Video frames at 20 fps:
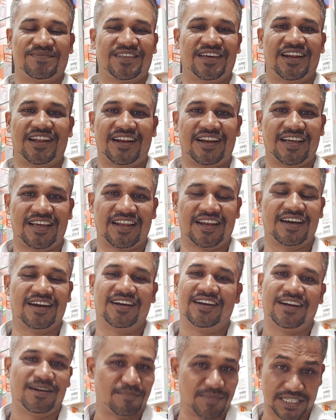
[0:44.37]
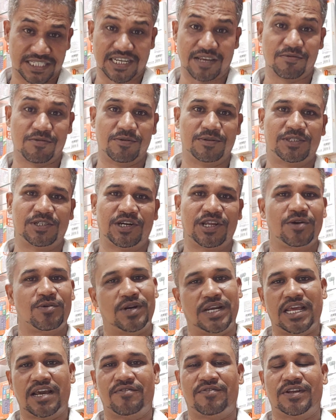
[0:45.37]
எல்லாம் இல்லைங்களா நம்ம ஸ்கை மொபைல்ஸுடைய
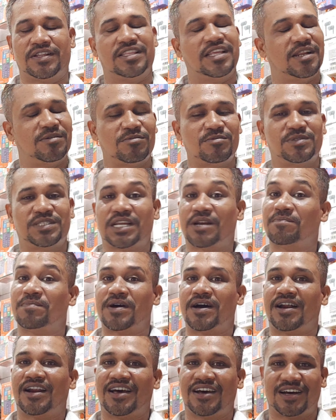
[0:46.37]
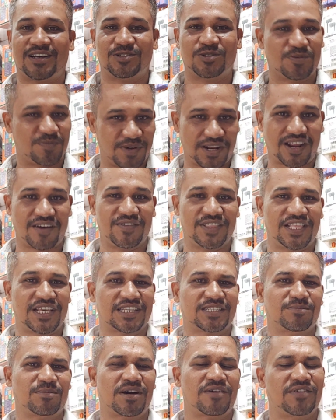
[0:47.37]
ஒன் டே ஆஃபர் தினமும் சிறப்பாக அழகாக சூப்பராக
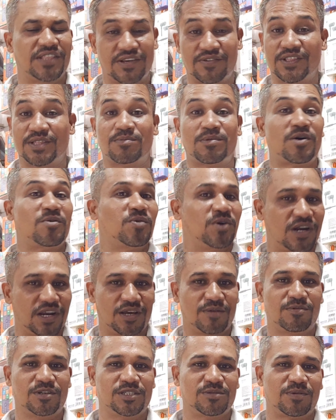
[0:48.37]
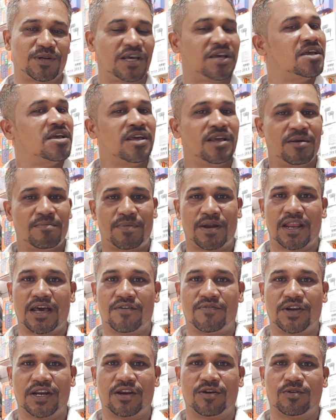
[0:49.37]
வித்தியாசமாக விதவிதமாக உங்களுக்கு பிடிச்ச போல பல
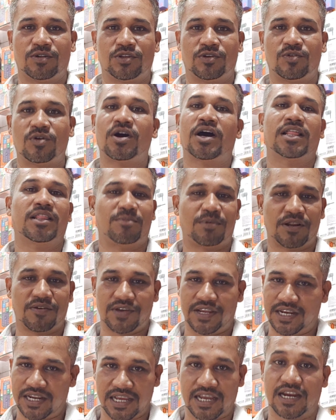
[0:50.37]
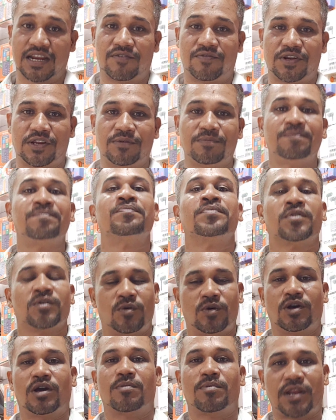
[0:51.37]
ஆஃபர்களை கொடுத்துருவோம் அதை போலவே இன்றைக்கான ஆஃபரையும்
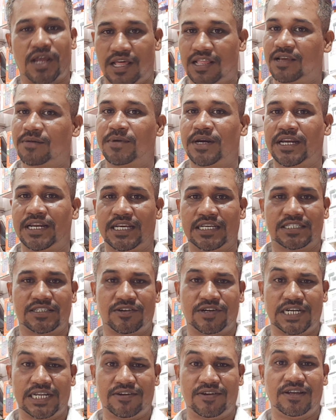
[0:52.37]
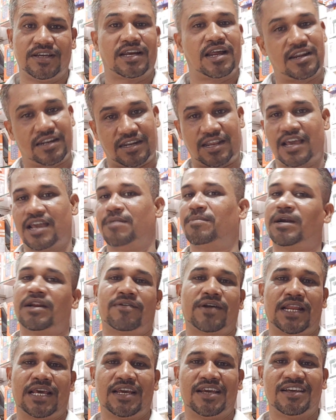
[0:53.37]
கொடுக்க போகிறோம் அதுக்கு முன்னாடி நீங்கள் செய்ய வேண்டியவர் கட்டாயமான
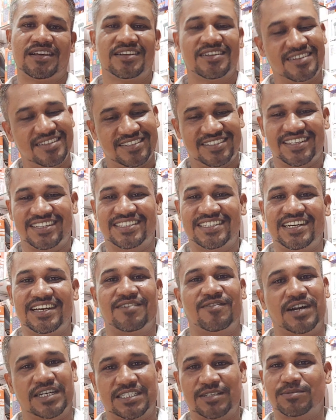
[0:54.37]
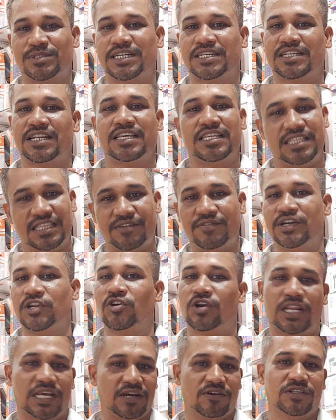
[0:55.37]
வேலையை செஞ்சுருங்க வாட்ஸ்அப் சர்வீஸில் இந்த
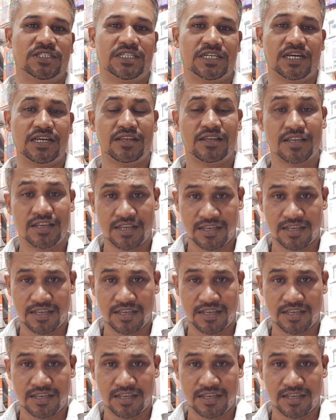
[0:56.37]
வீடியோ லிங்க் வச்சுருங்க